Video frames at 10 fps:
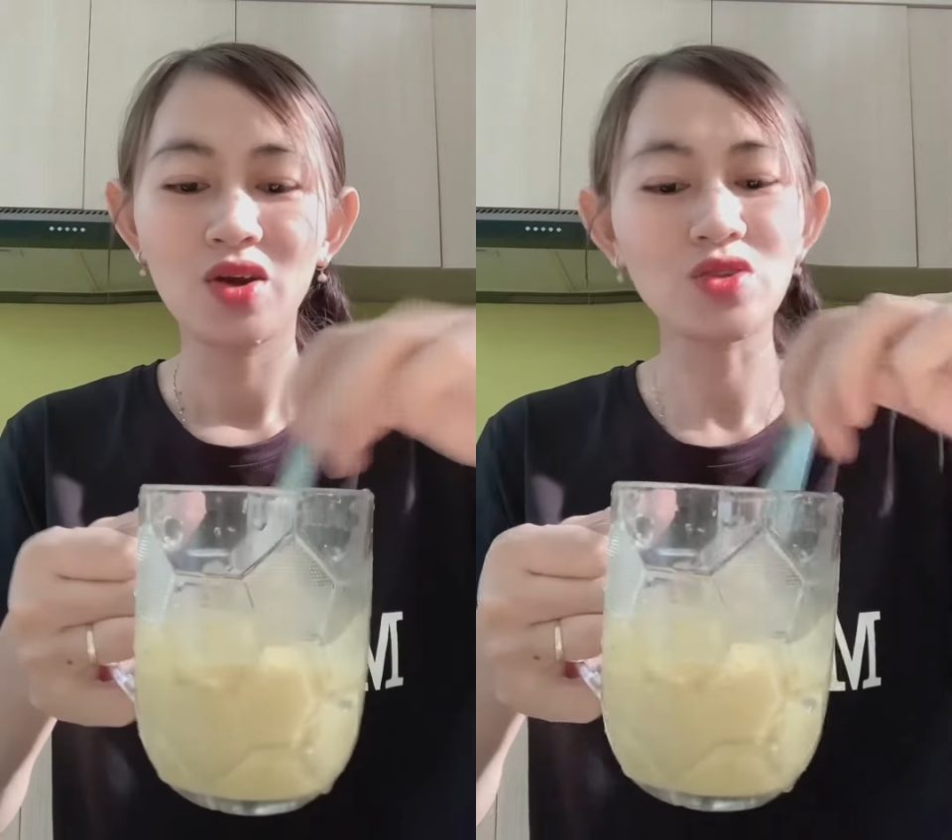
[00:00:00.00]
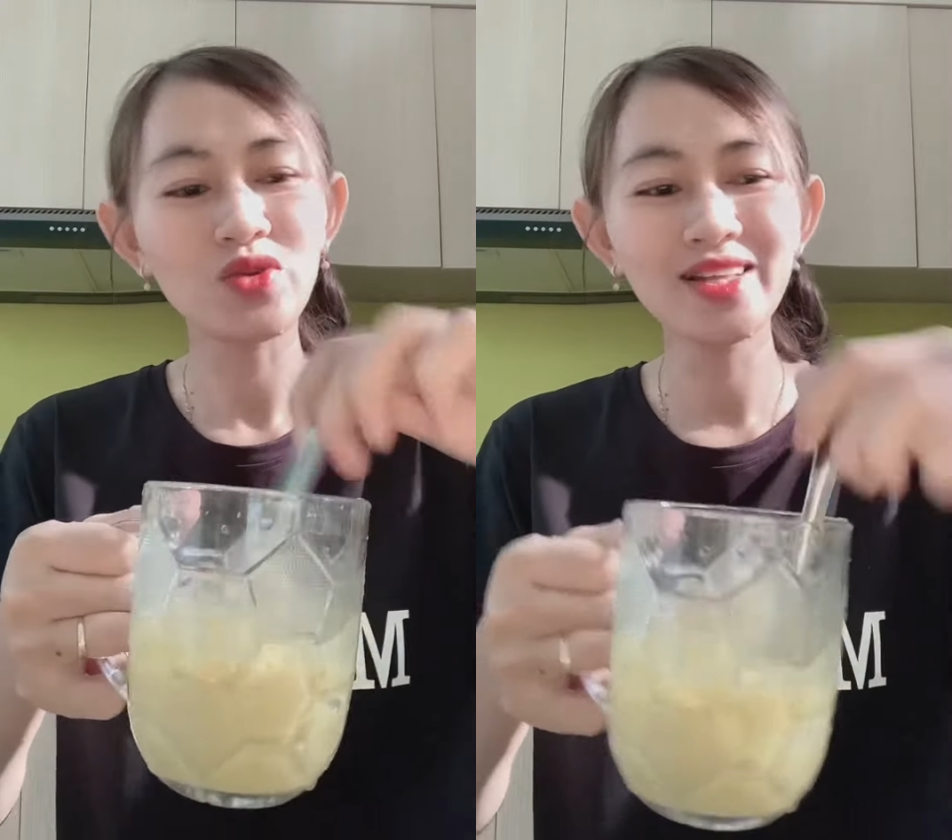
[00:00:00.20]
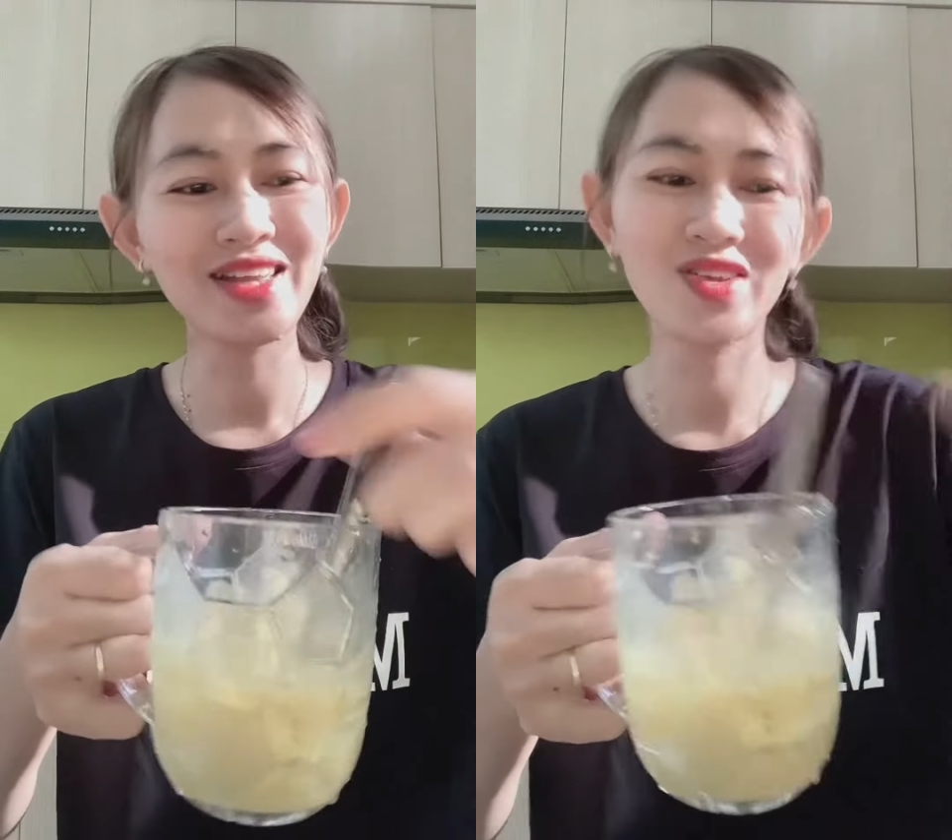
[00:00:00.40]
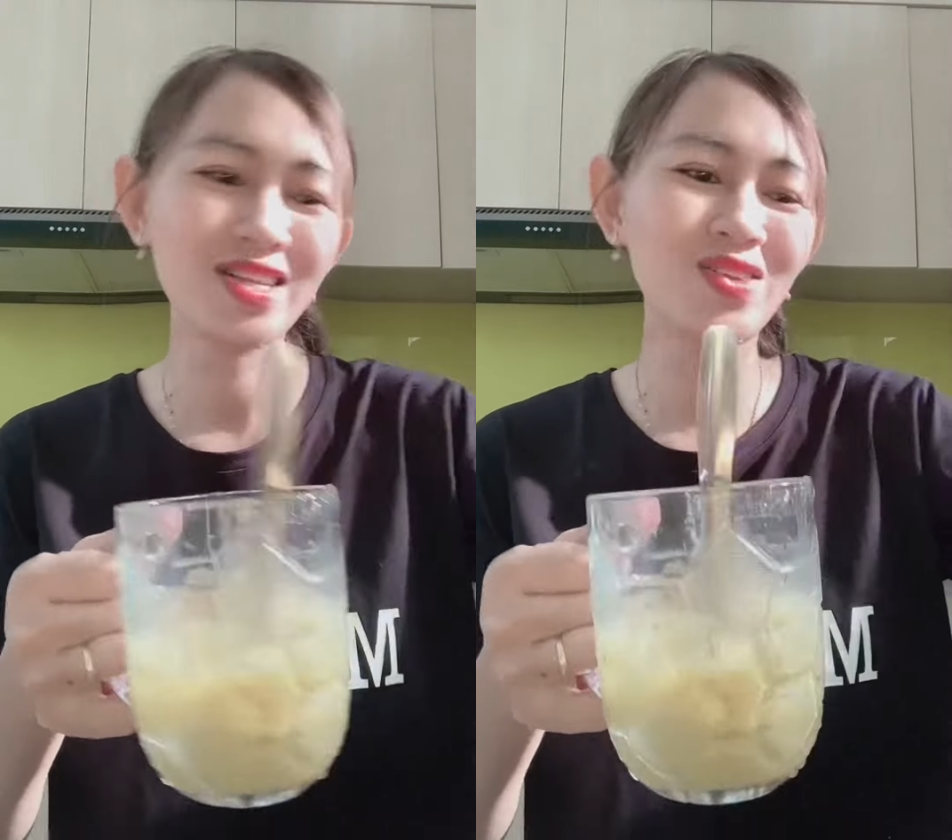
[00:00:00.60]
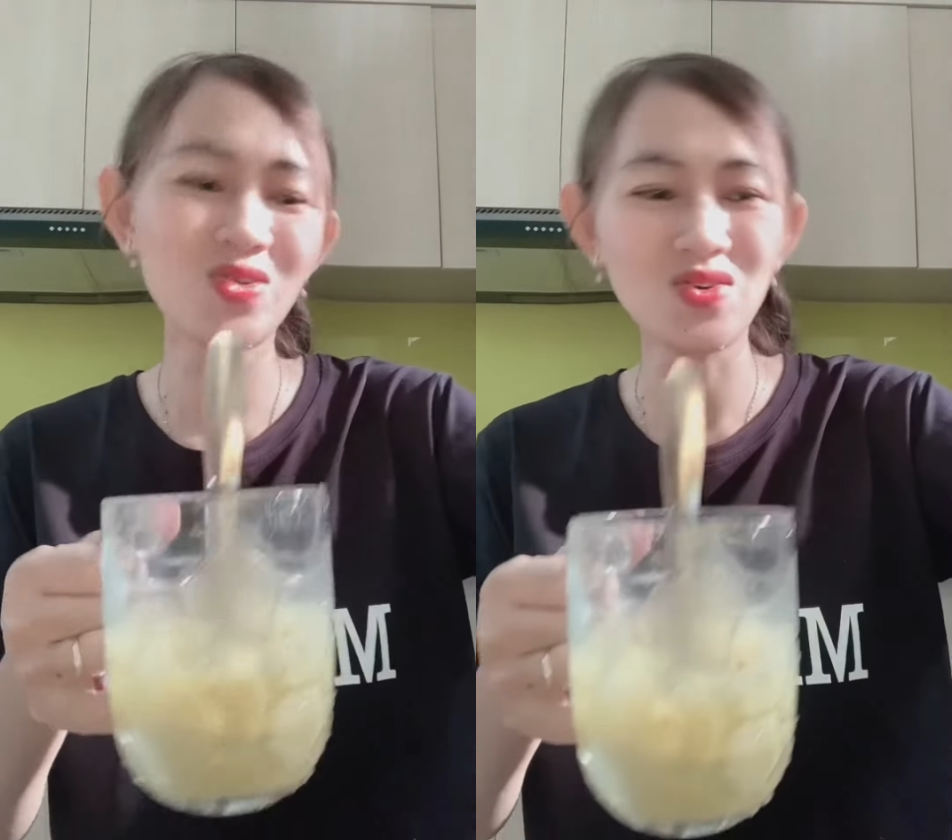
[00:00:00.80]
còn tuyến thì tuyến
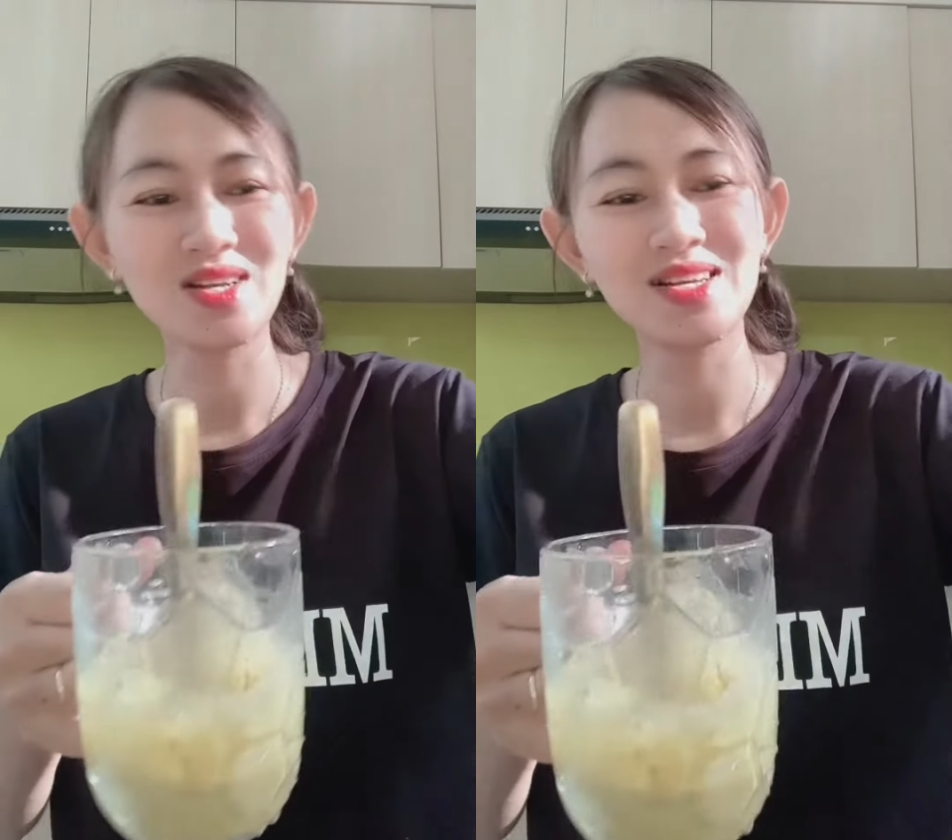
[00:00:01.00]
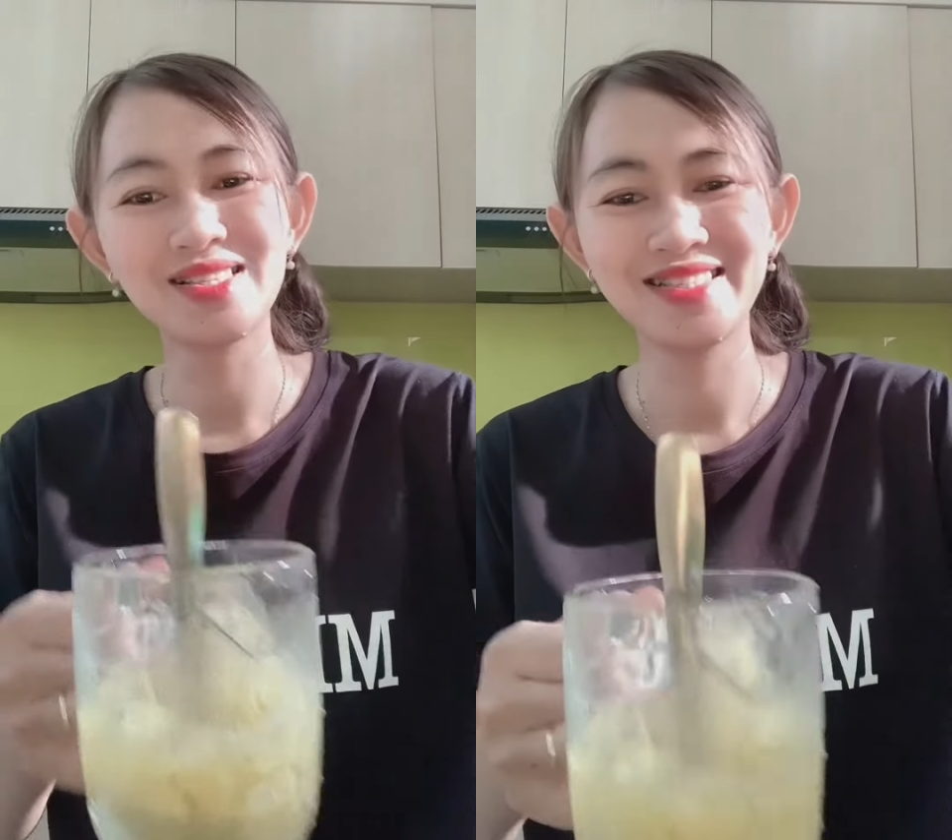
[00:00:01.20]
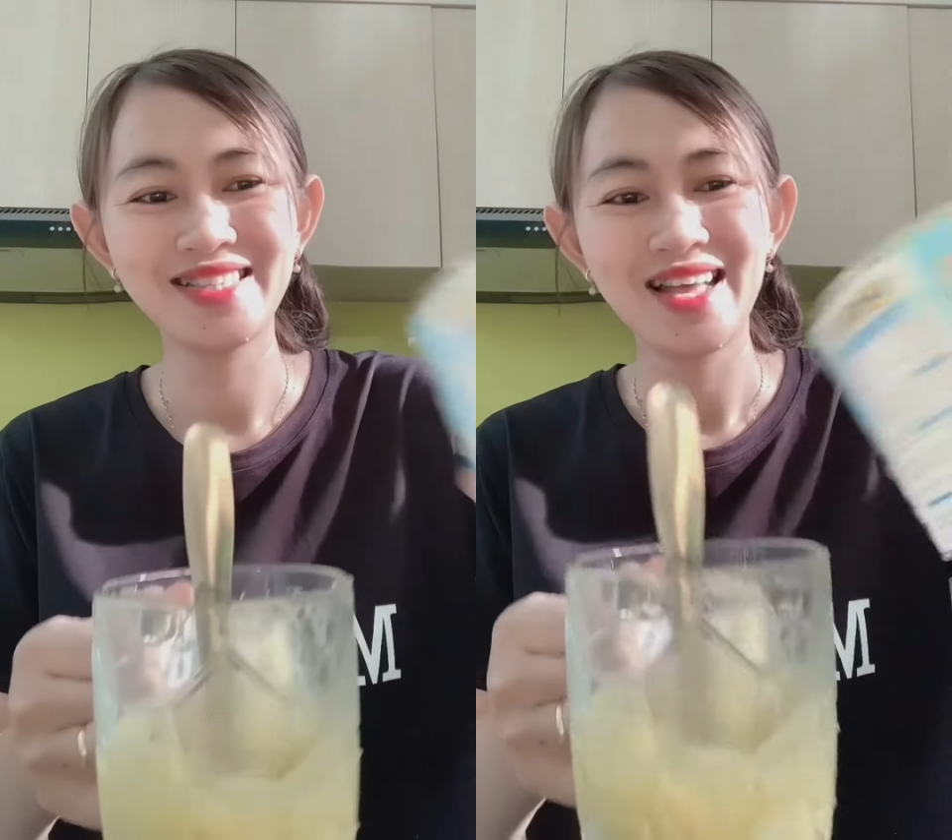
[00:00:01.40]
thích uống à,